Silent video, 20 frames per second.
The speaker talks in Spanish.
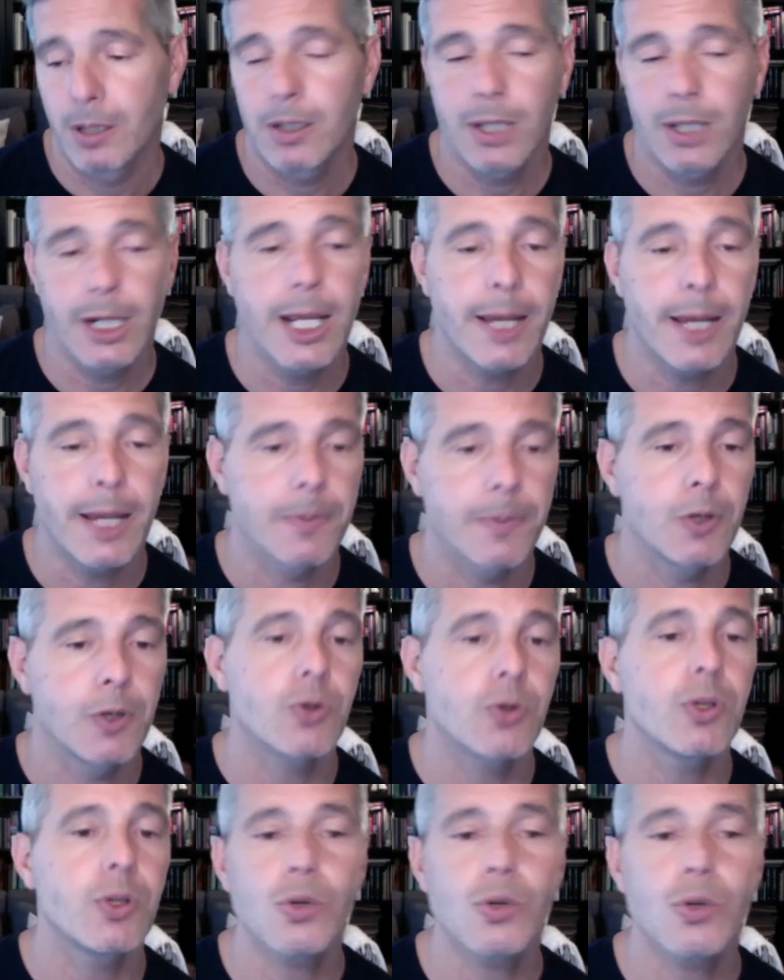Nerea, los
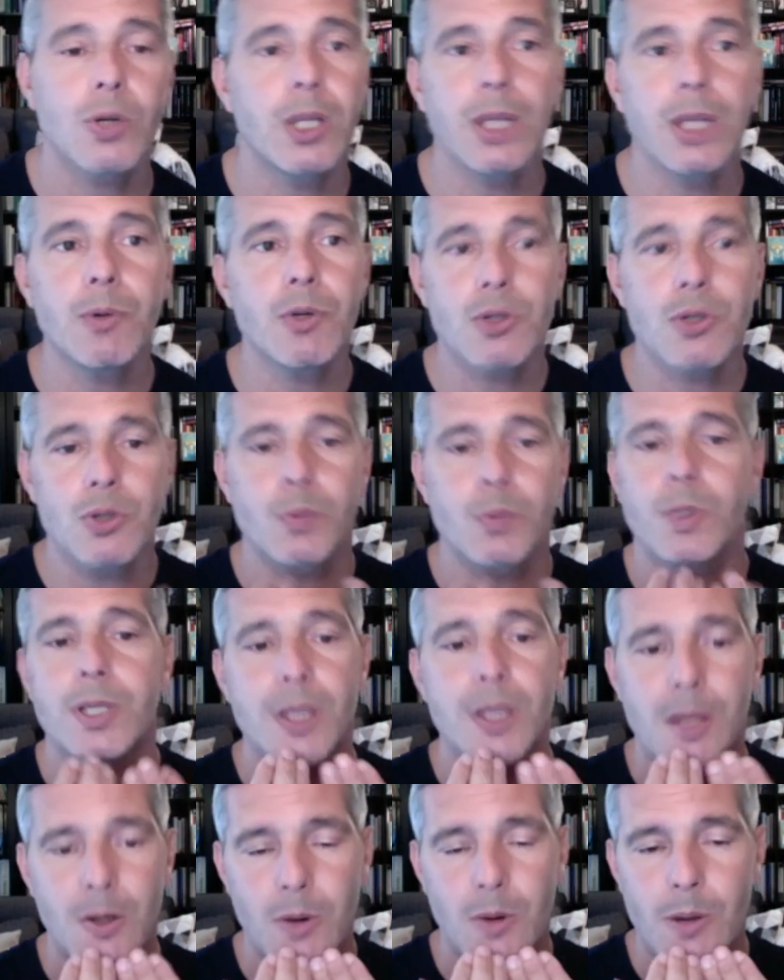sonidos curativos los puedes
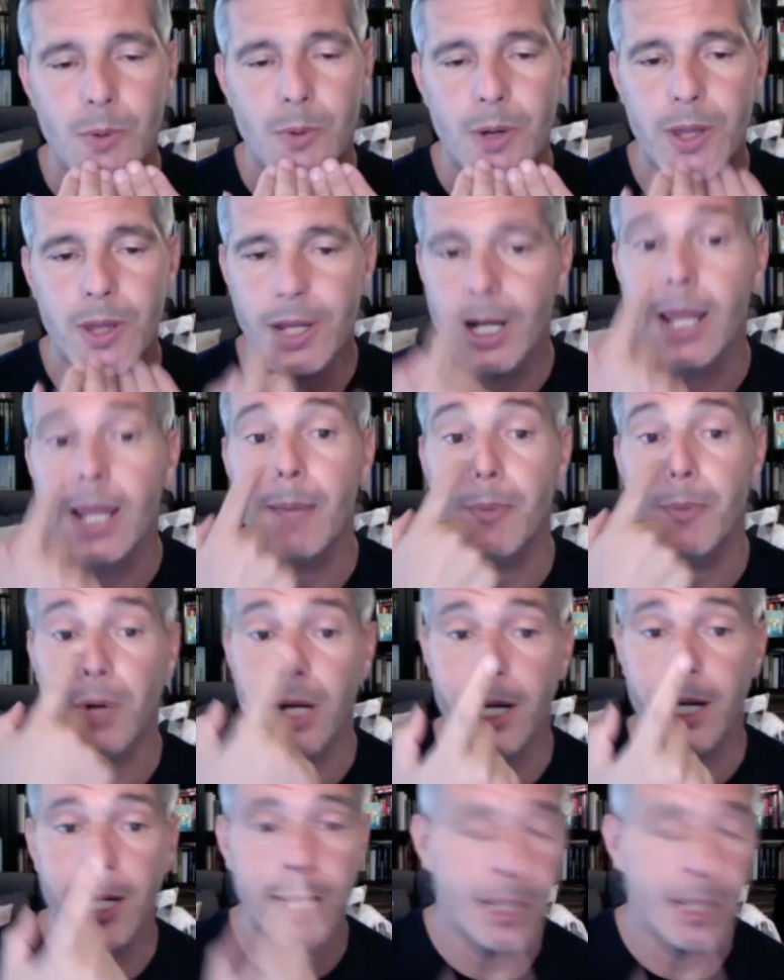hacer con la boca cerrada por la
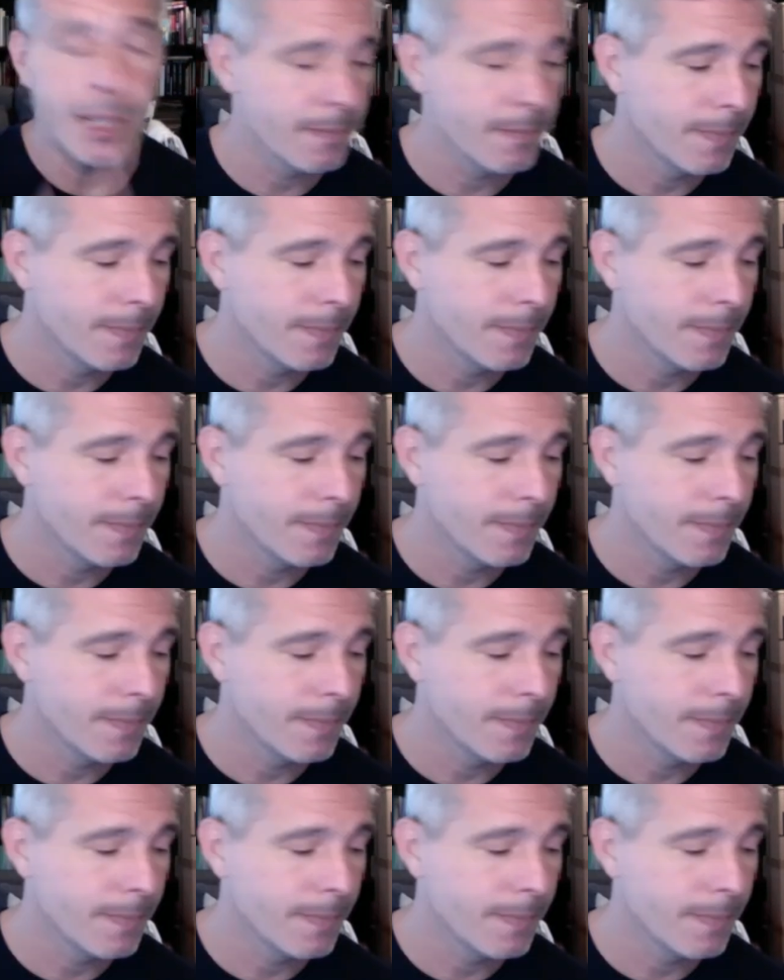nariz